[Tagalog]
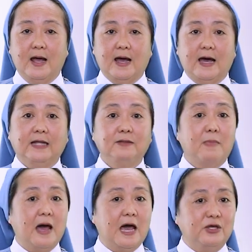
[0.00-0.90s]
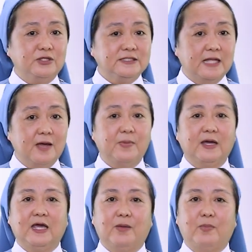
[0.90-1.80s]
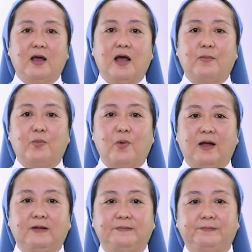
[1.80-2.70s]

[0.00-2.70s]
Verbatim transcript: at maayos na pakikipagkapwa.